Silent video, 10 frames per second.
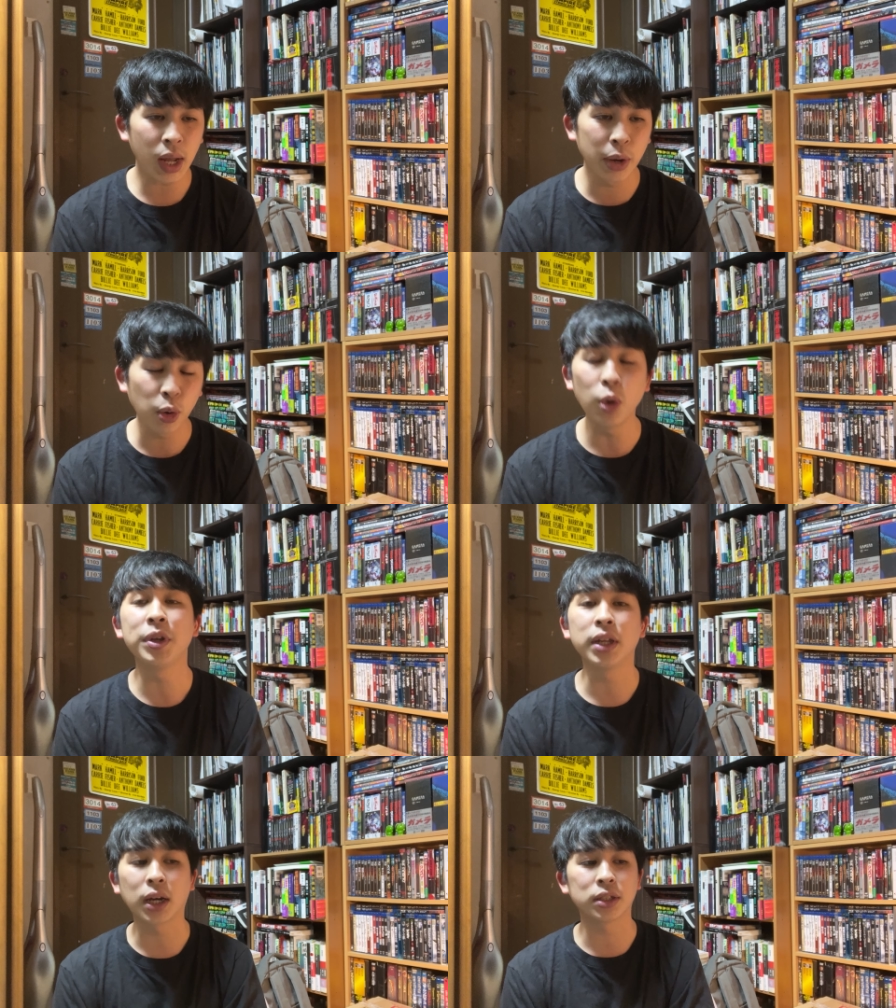あの、飲
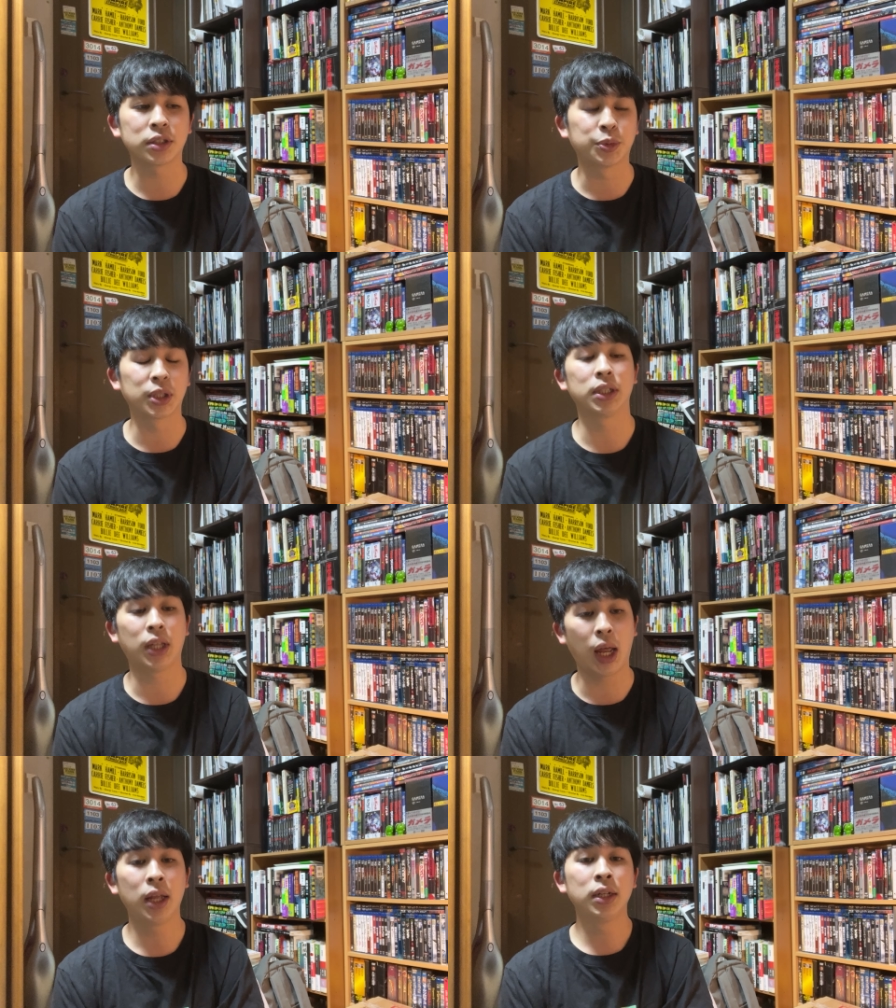みに行かせてもらっ
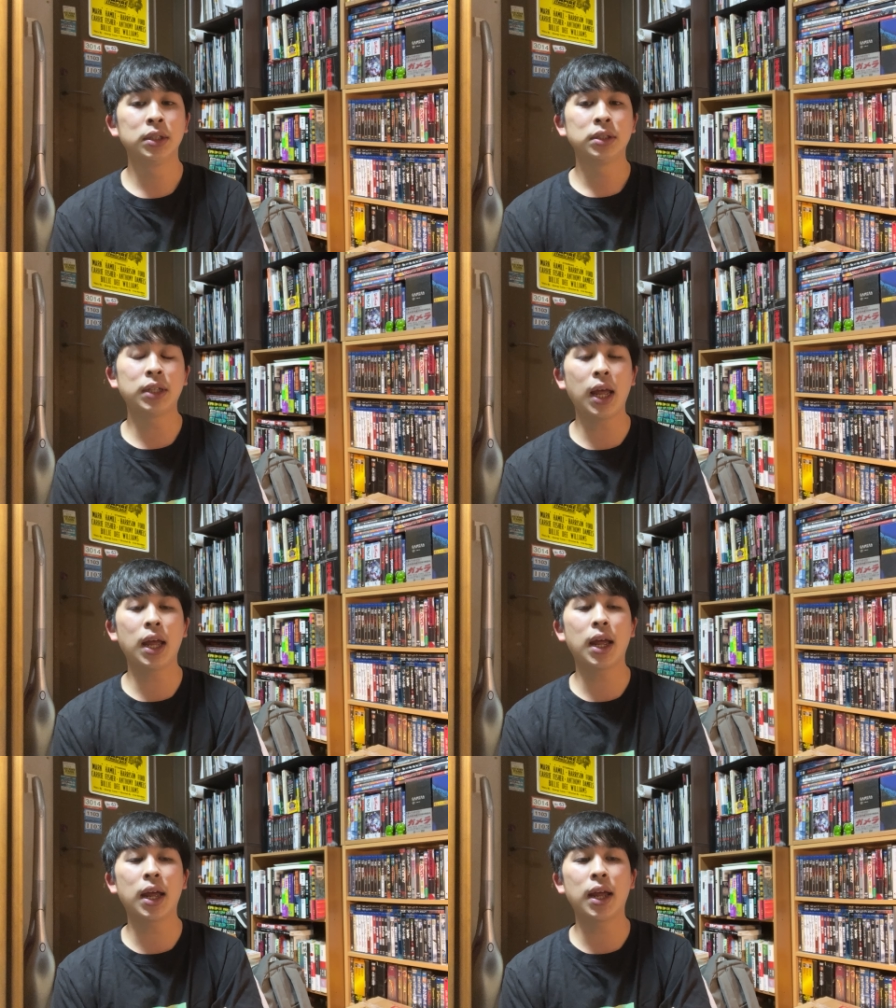て、
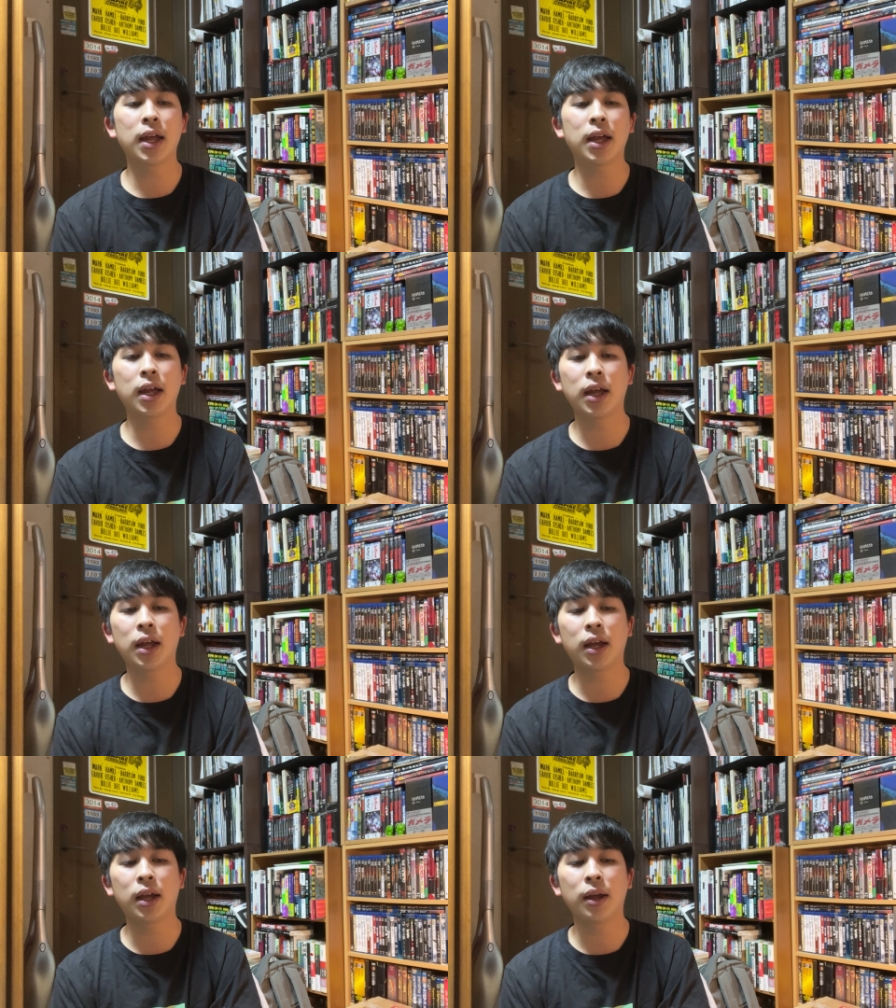
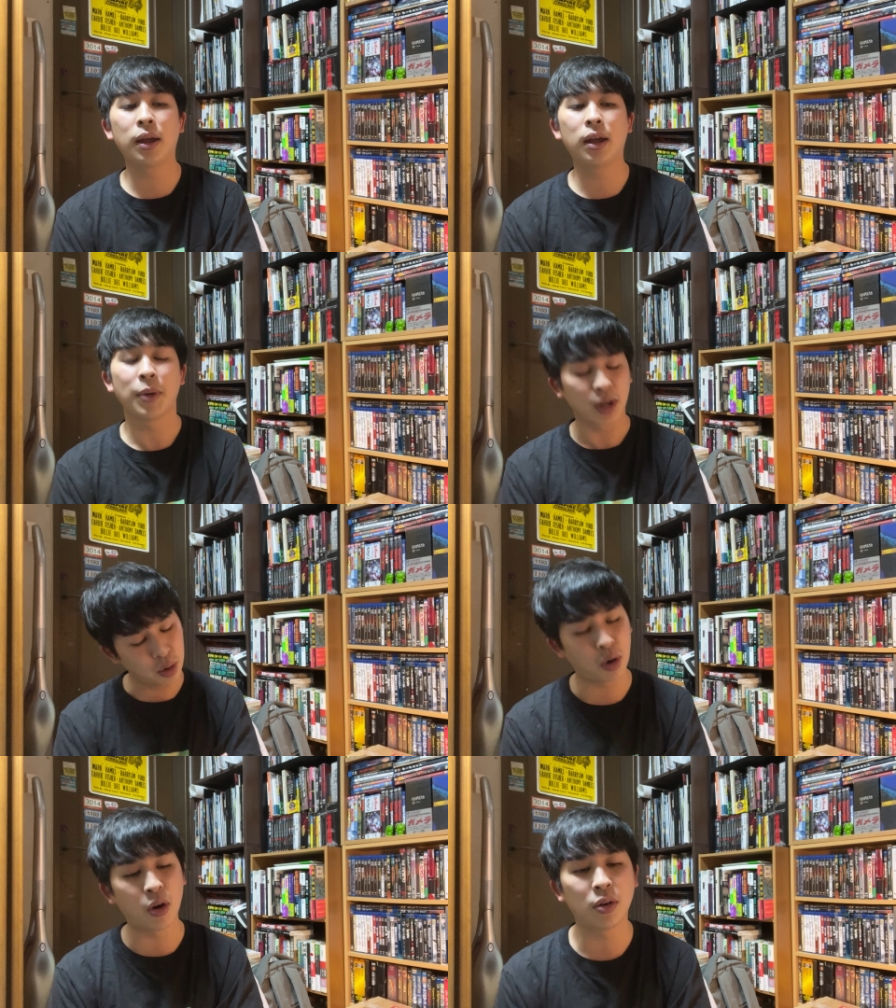で、まあいろ
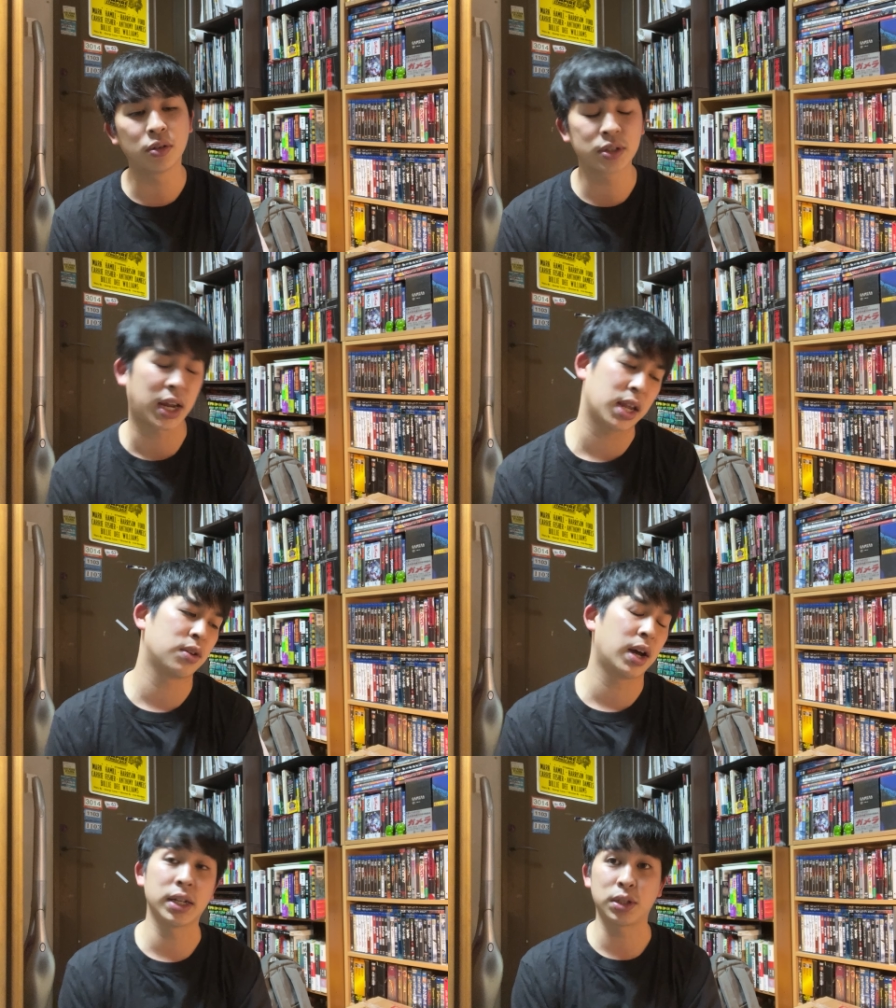いろ最近
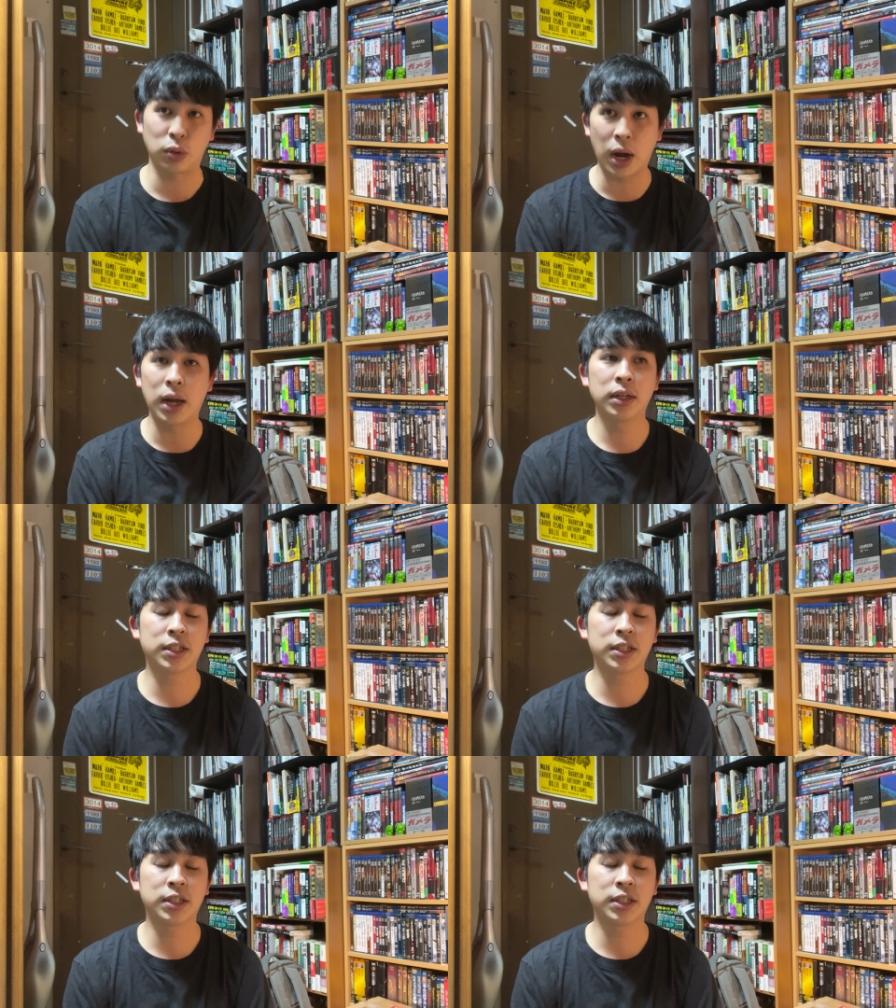の話とか、